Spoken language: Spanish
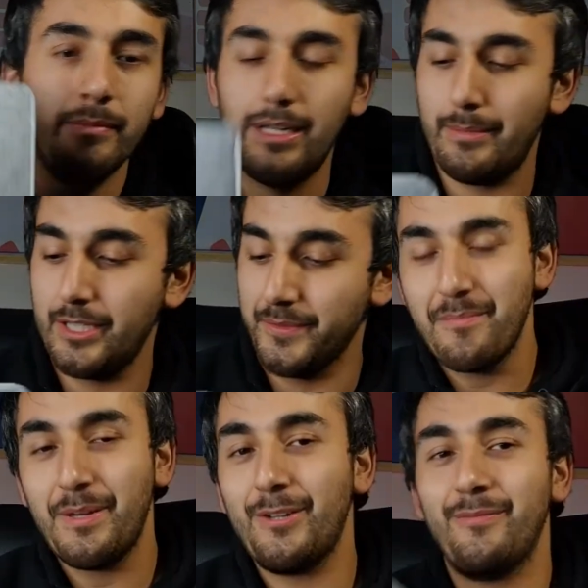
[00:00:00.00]
me la piteo.
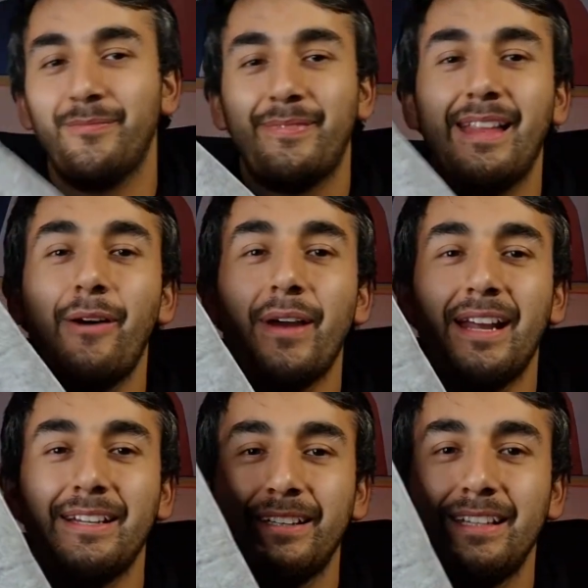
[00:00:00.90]
Pero está
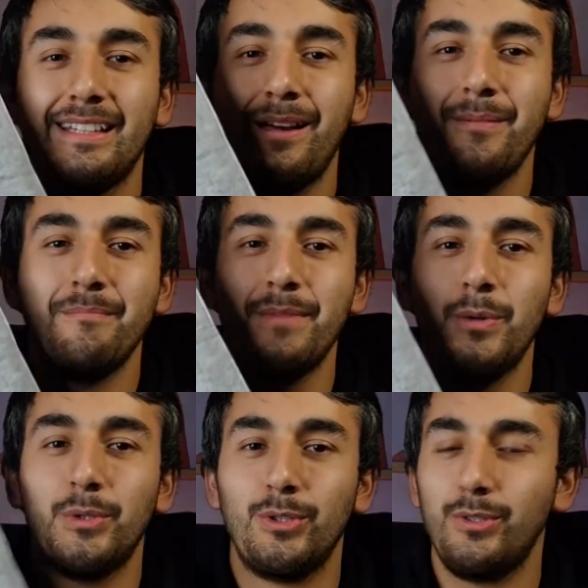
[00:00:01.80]
buena, está, me
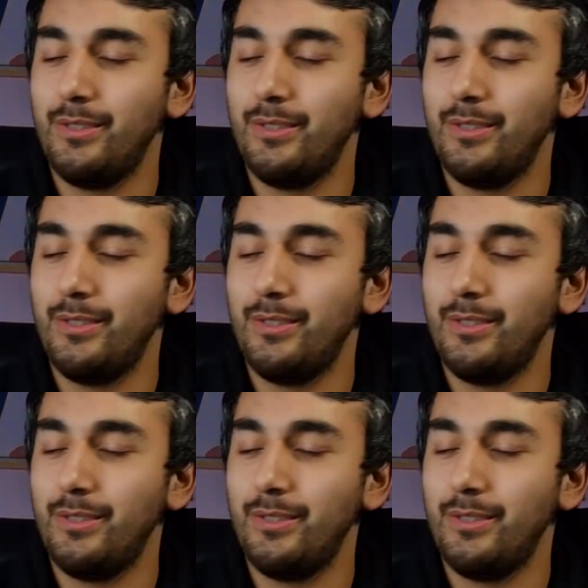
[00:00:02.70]
gustó